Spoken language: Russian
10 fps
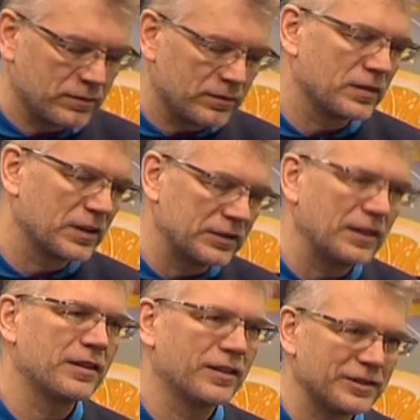
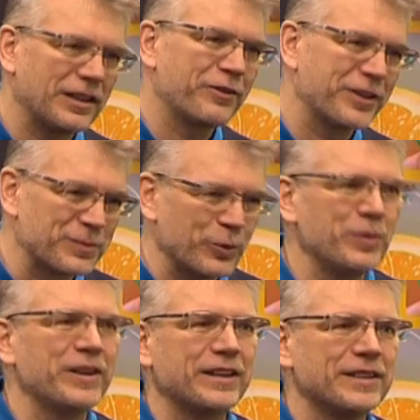глав, глав
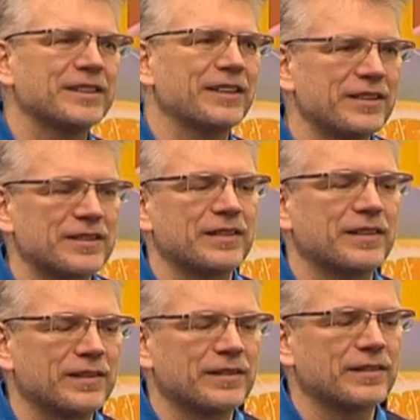республик и,
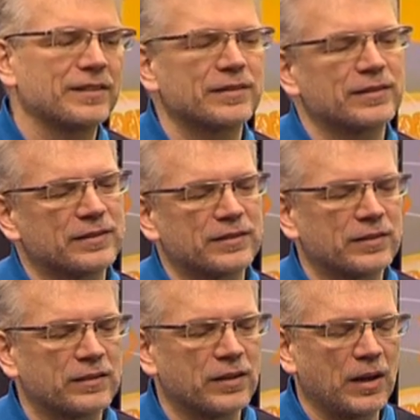соответственно,
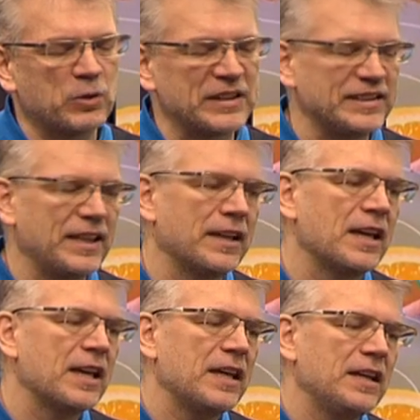э, областей.
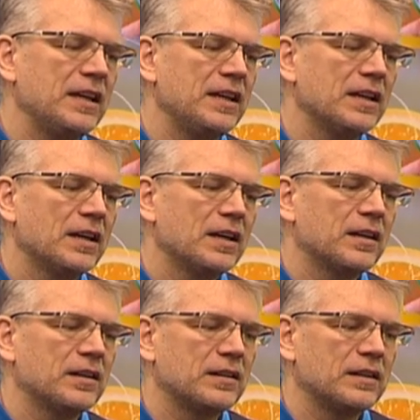И
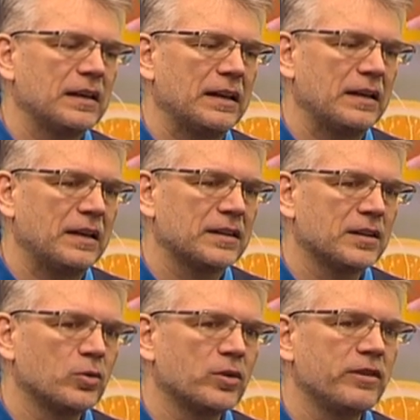а,
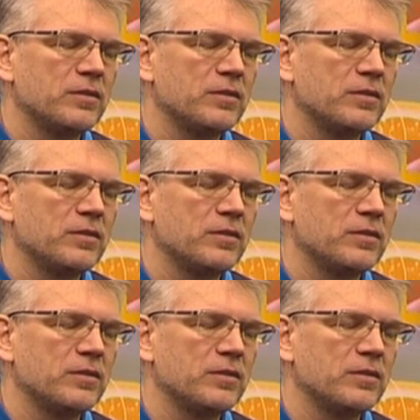это уровень